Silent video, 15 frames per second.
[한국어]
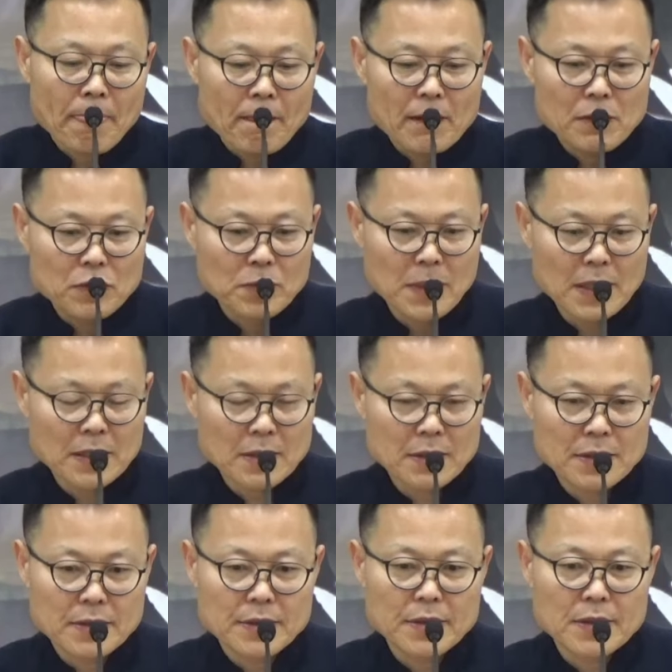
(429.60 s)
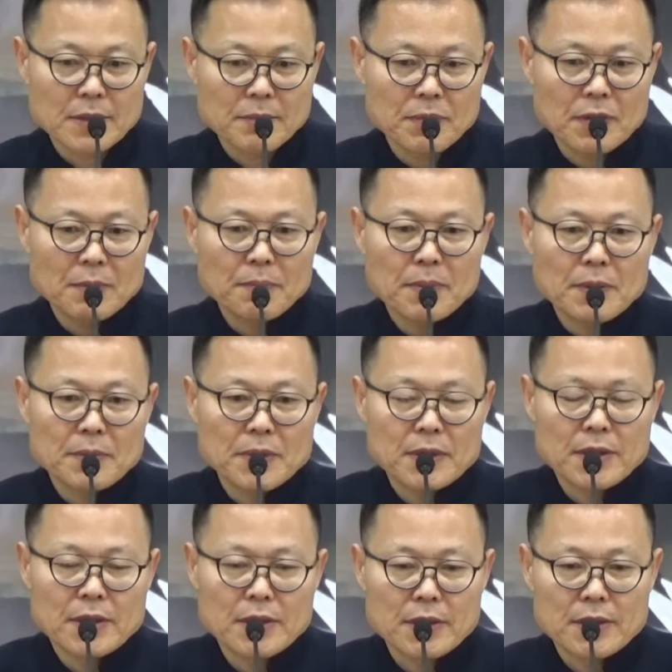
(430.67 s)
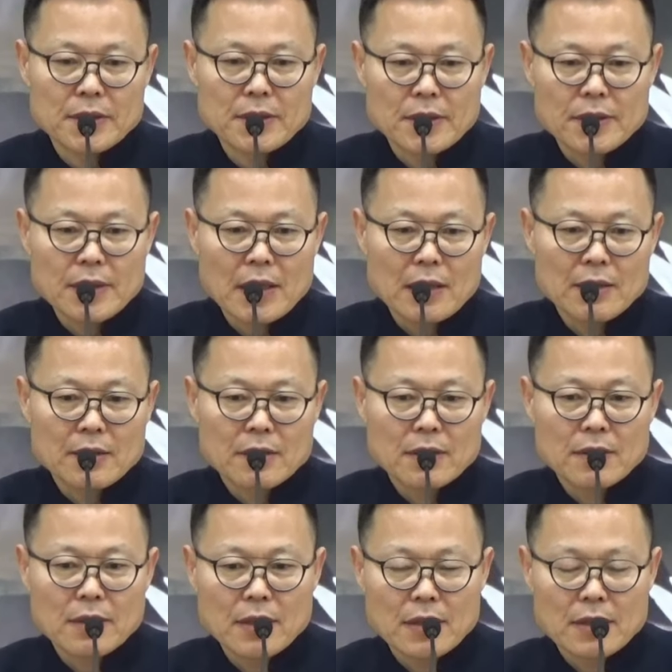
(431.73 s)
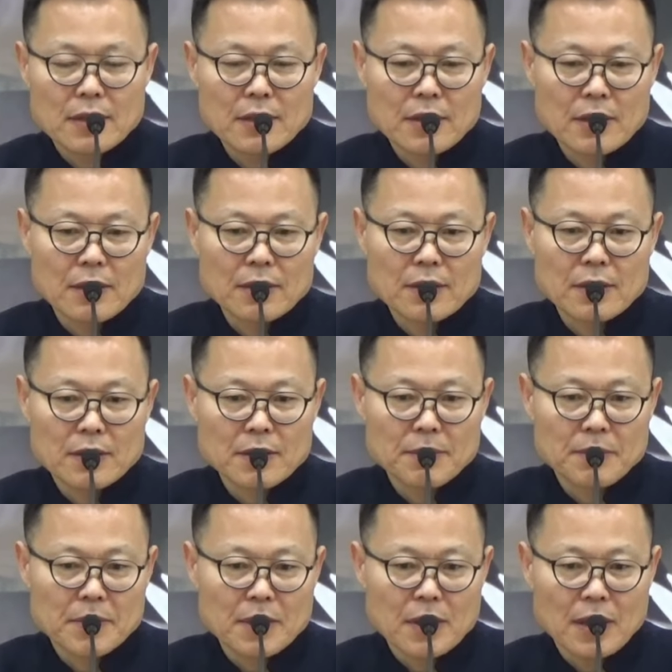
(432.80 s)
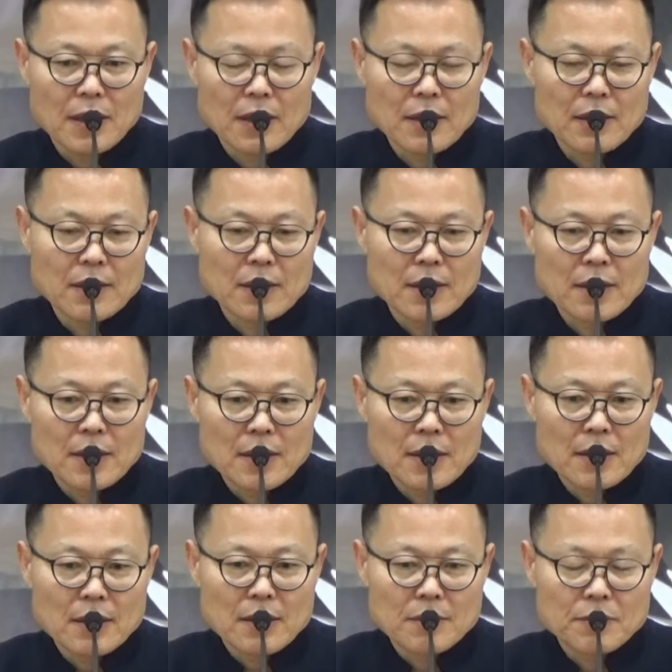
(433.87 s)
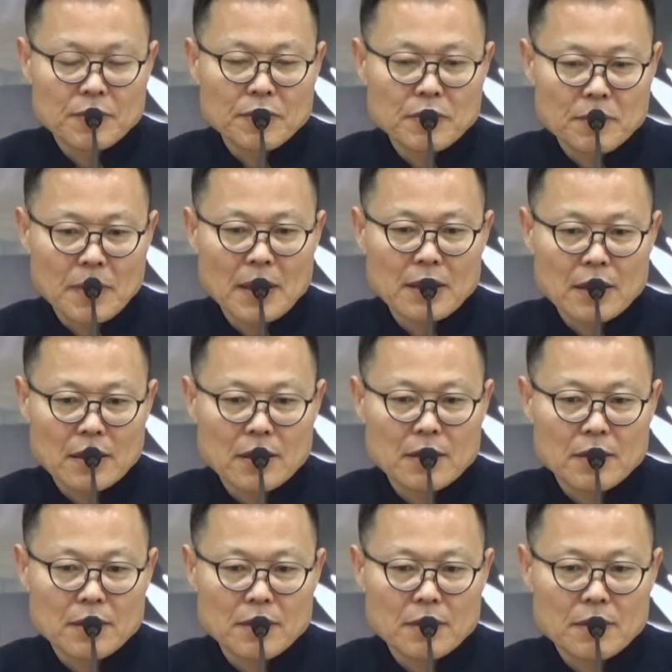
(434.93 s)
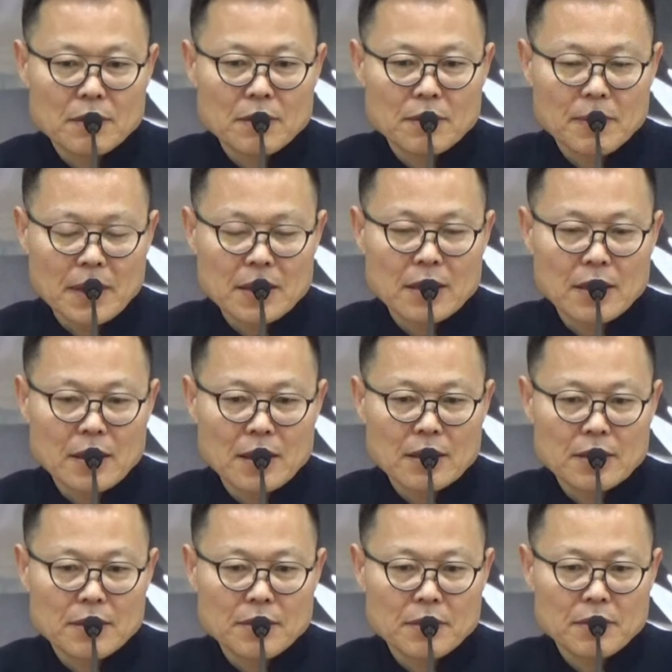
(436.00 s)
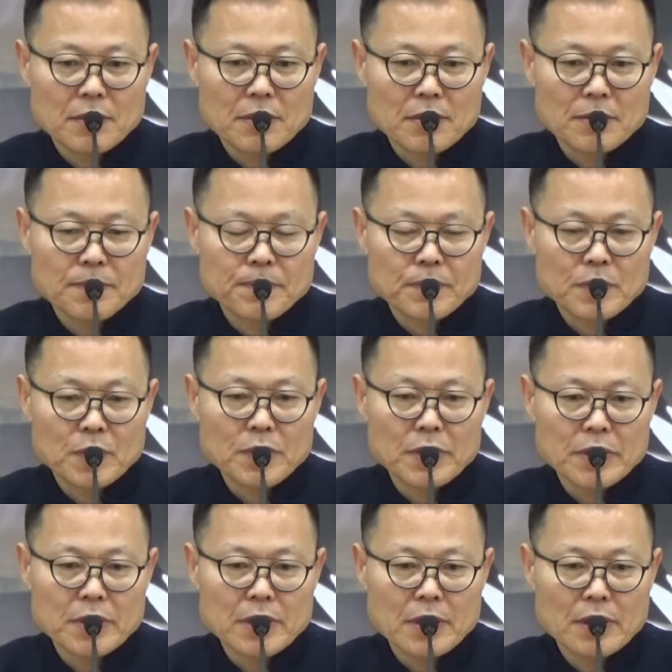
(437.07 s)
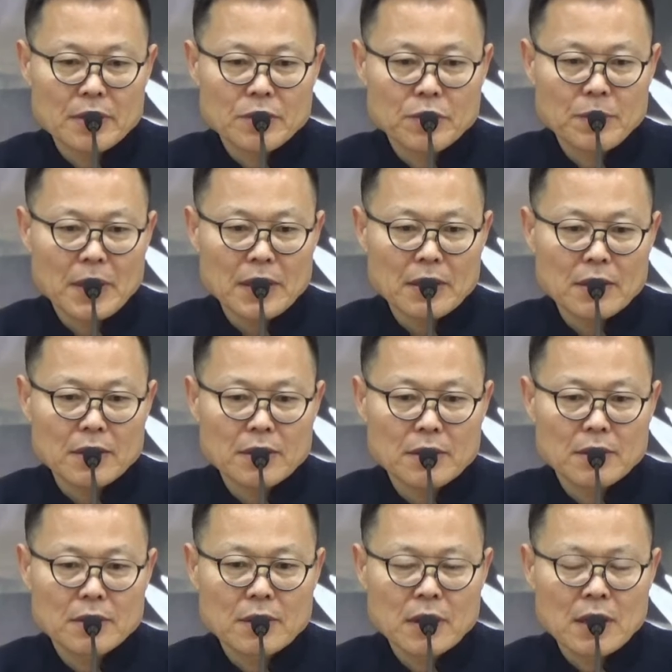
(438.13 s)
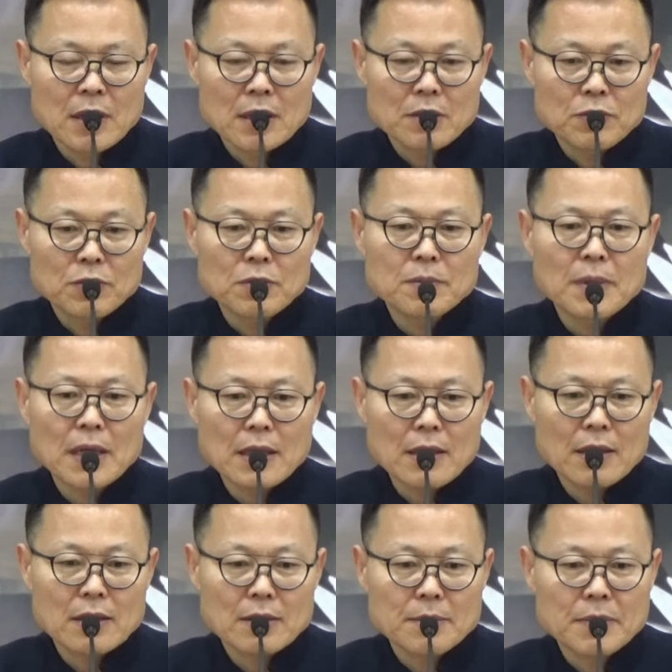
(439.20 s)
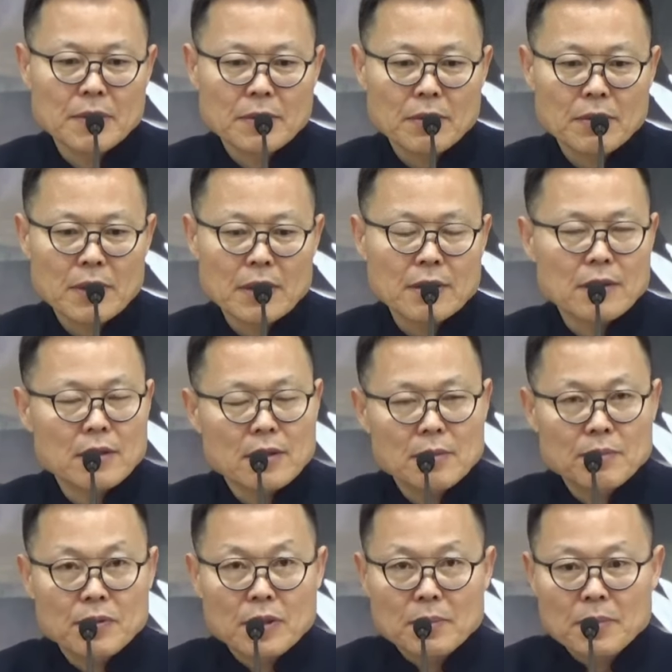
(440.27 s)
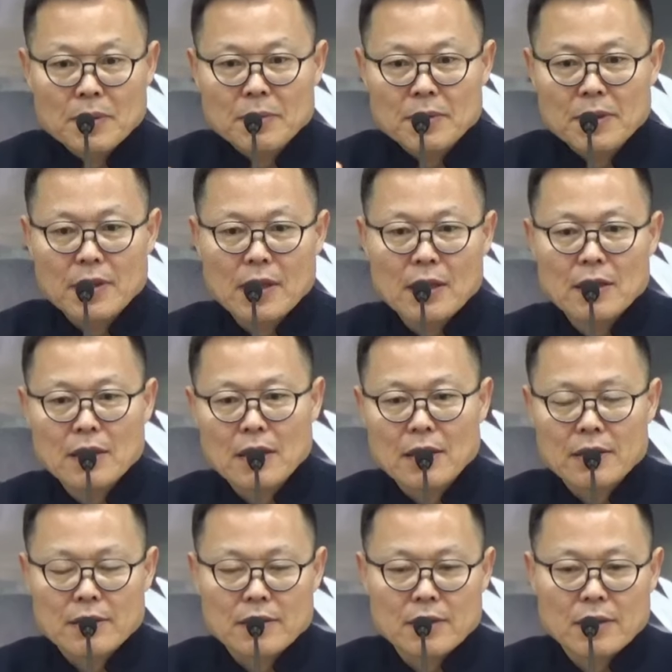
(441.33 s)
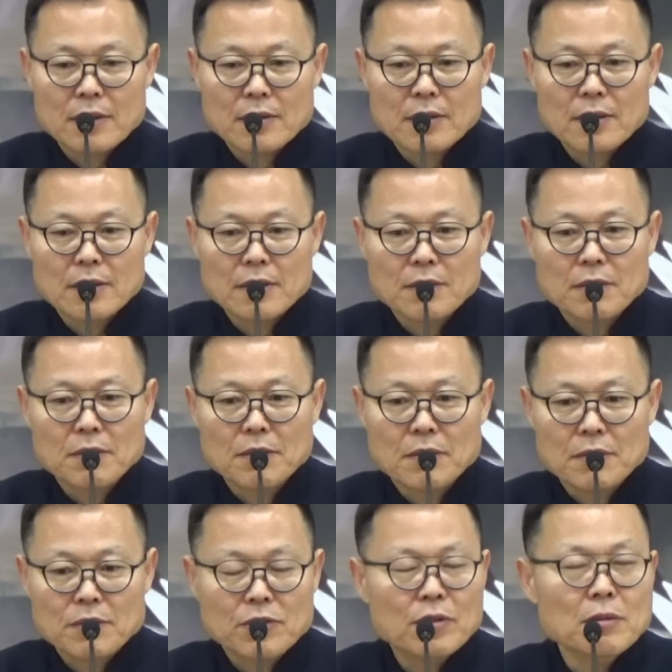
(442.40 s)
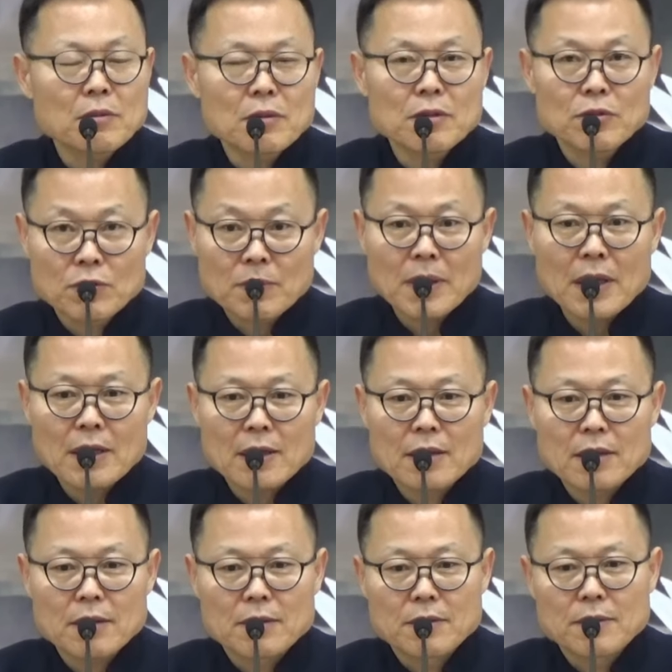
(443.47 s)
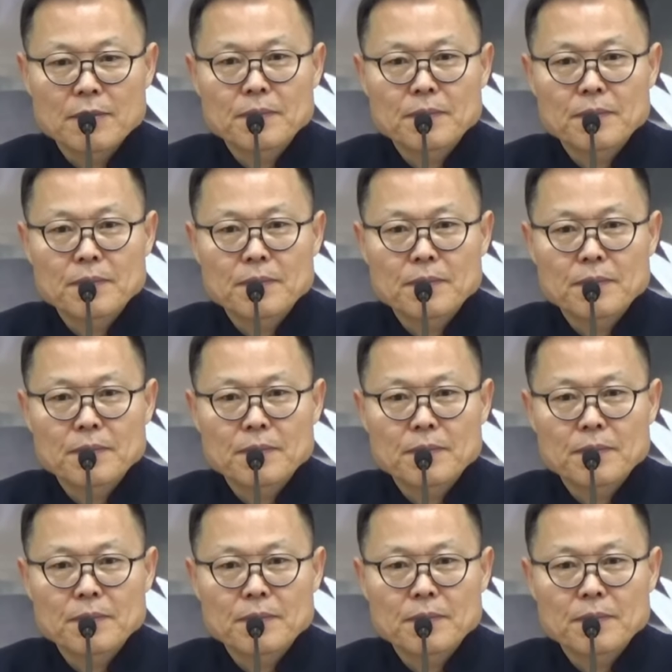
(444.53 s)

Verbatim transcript: 유마경은 이 불이법을 잘 드러낸 이 경전입니다. 문수반야경도 마찬가지고요. 물론 이제 유마경은 유마의 입을 통해서 이 불이법을 얘기하는 경전이고 주인공이 유마예요.